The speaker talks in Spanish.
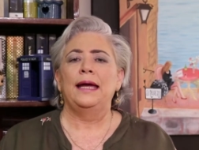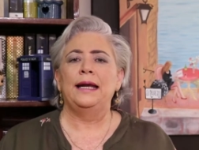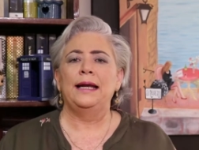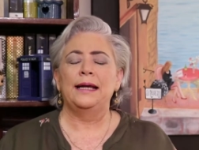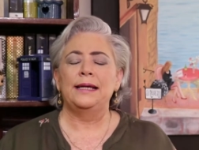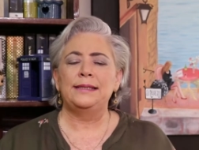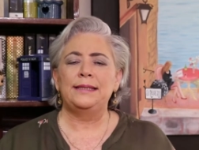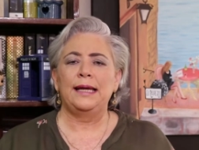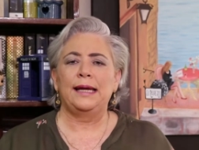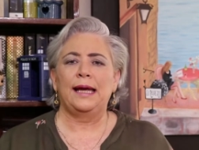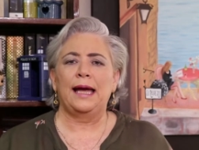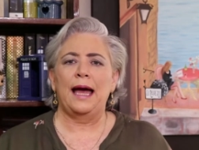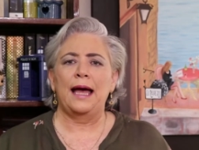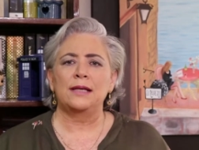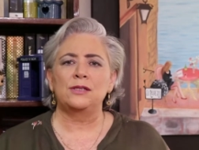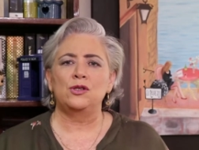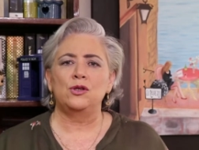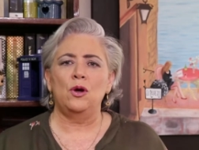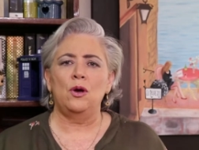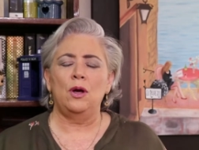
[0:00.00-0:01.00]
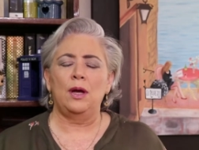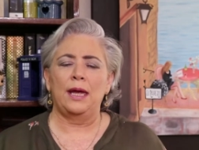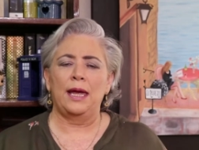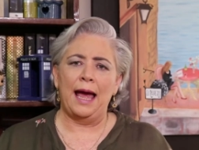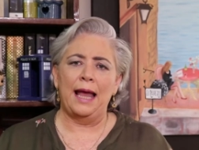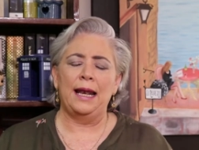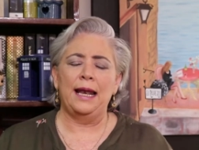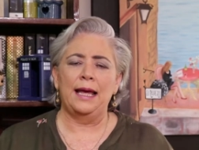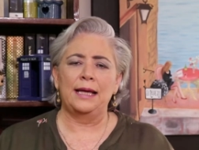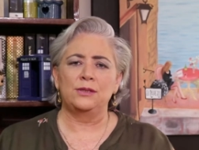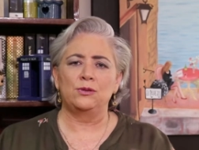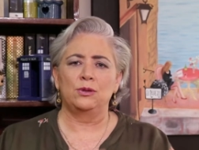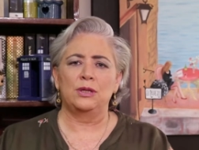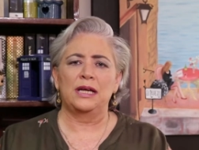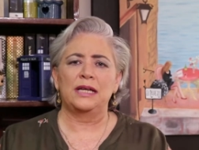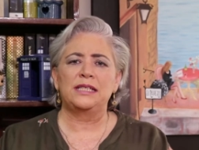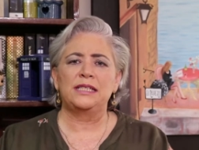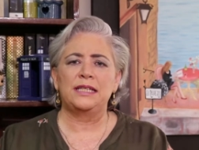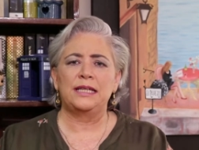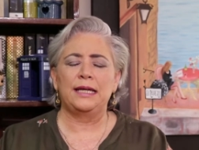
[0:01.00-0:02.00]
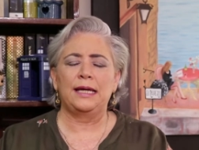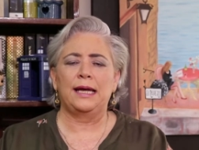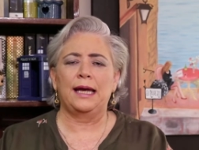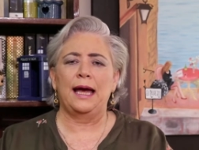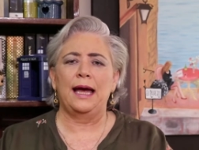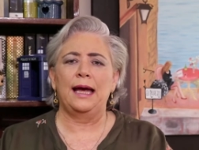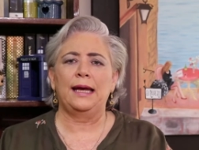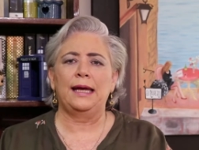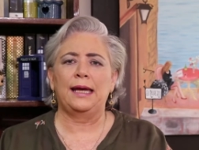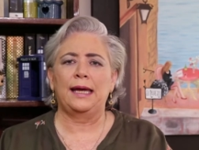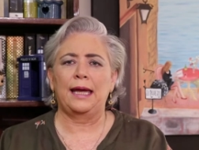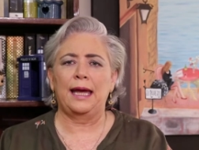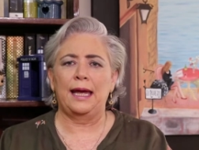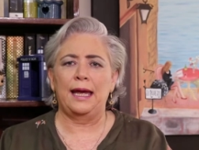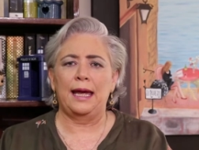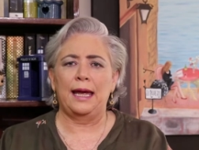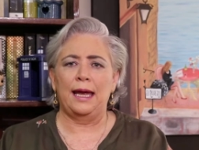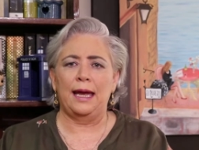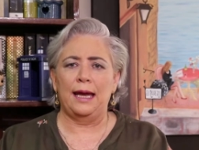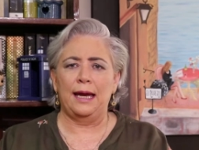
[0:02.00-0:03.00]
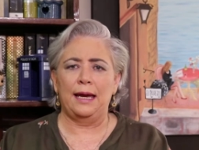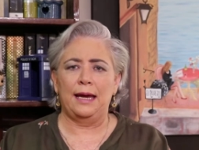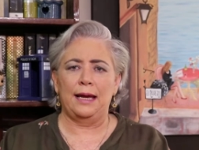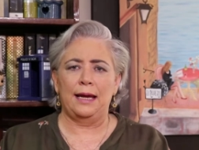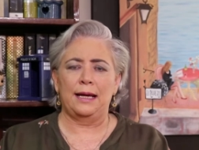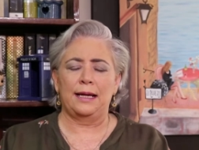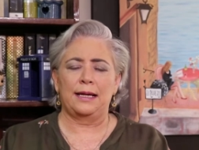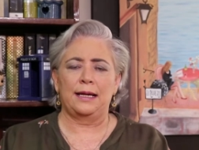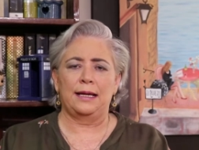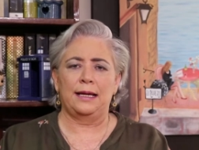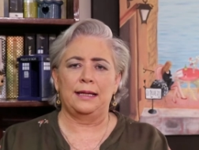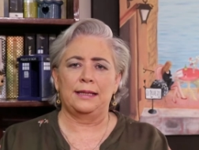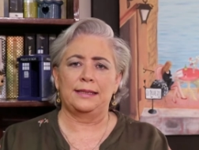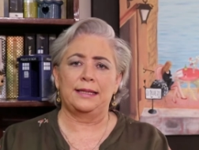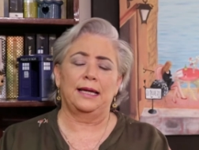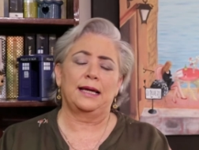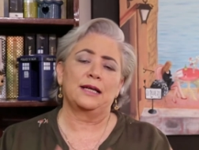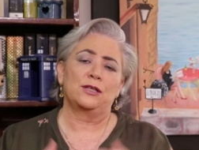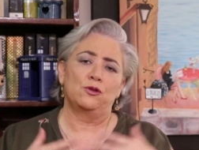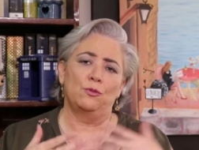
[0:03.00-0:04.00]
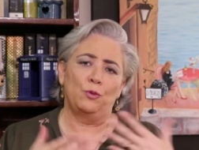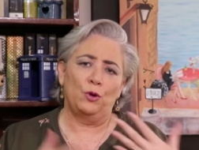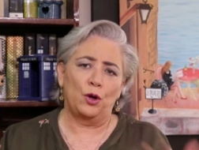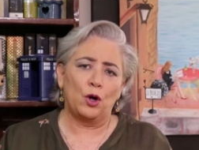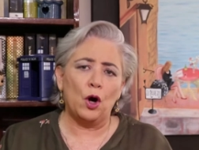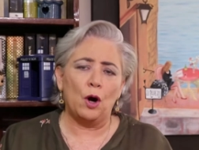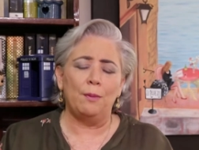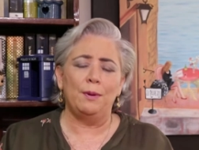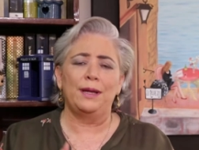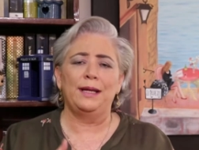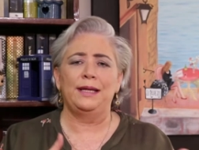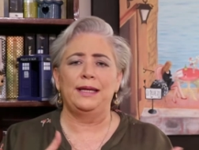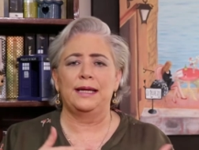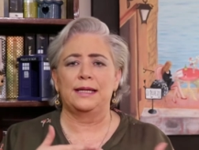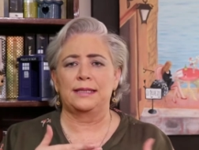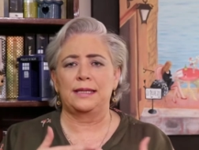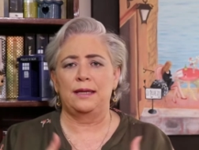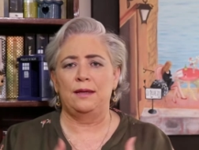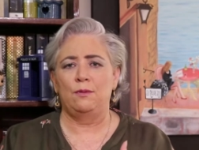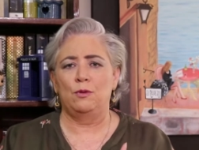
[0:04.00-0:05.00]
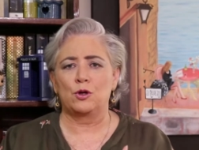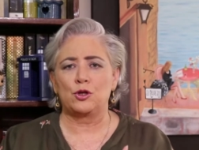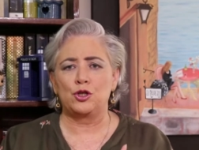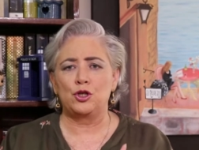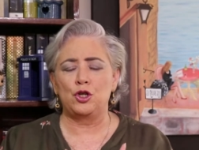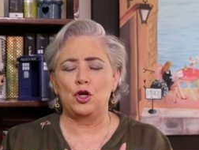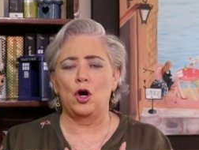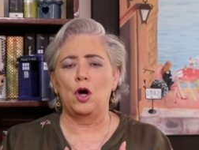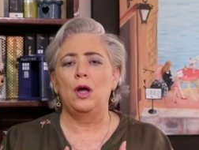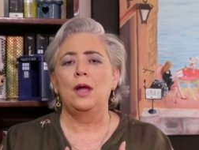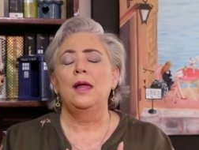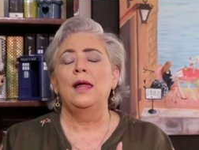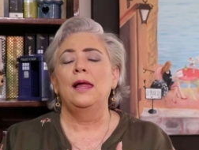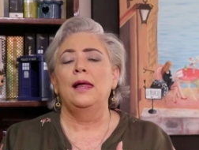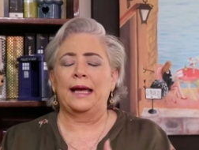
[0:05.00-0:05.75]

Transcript: En este caso, Gala es una chica que eh, se casó muy joven, ya se divorció.